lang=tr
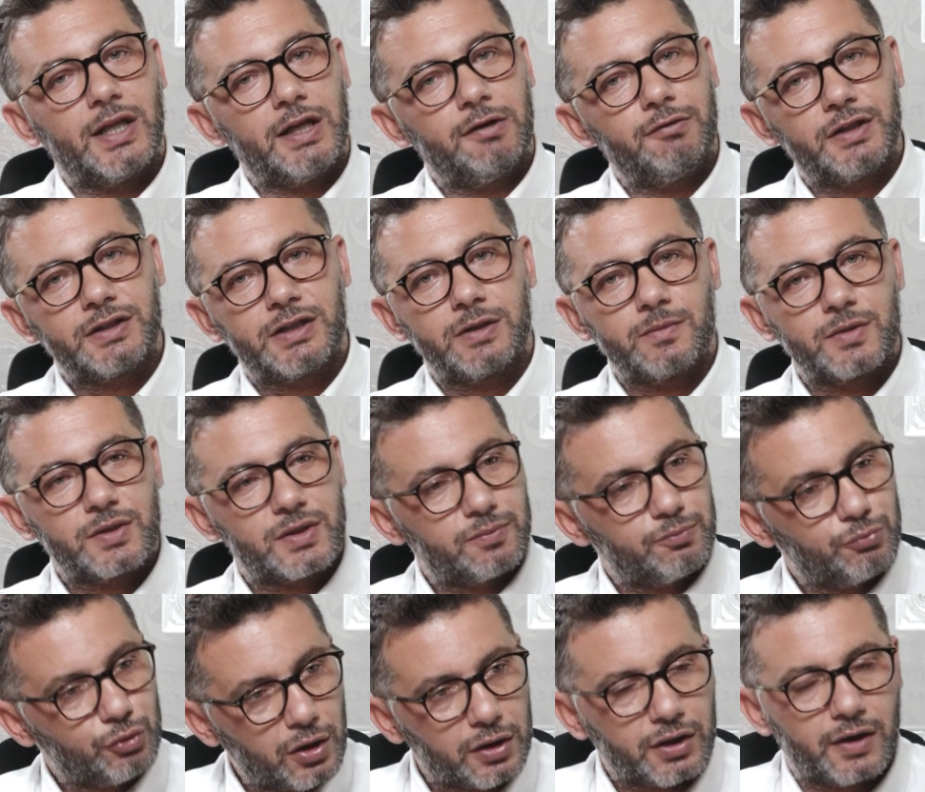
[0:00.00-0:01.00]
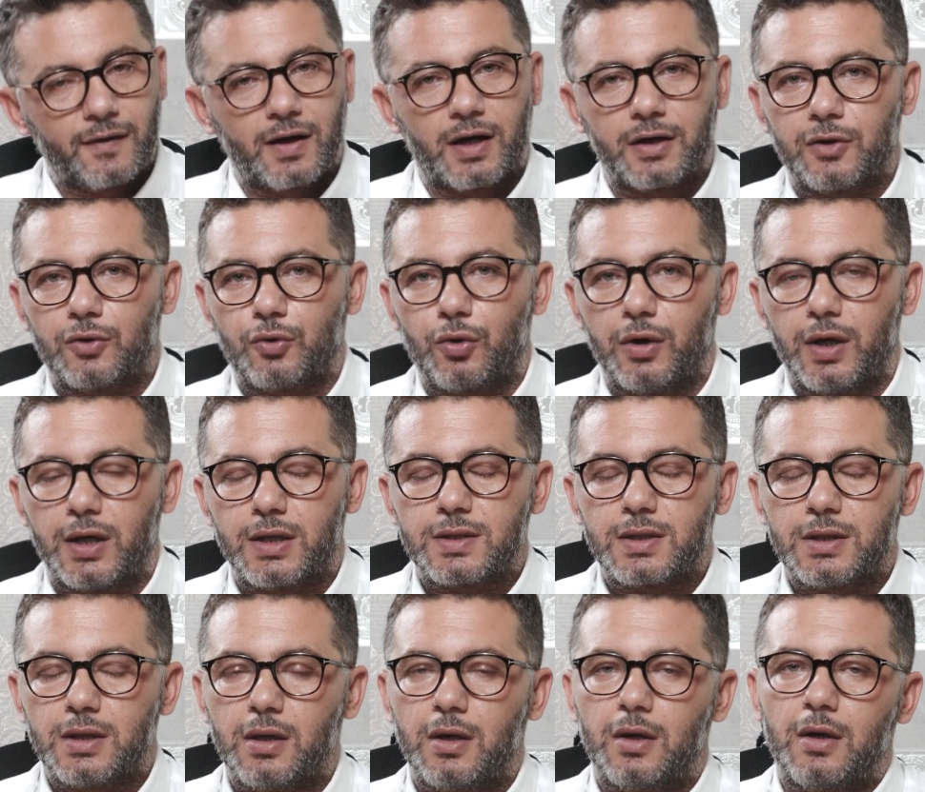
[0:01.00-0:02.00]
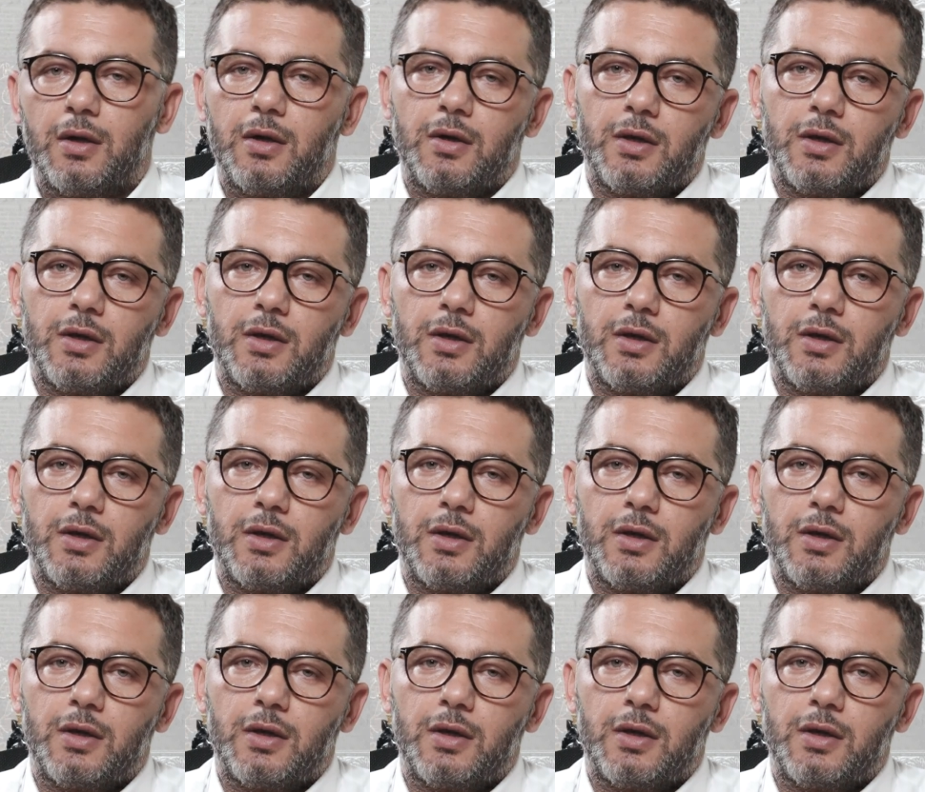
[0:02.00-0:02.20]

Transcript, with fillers: devletimiz buna da vergi koyarsa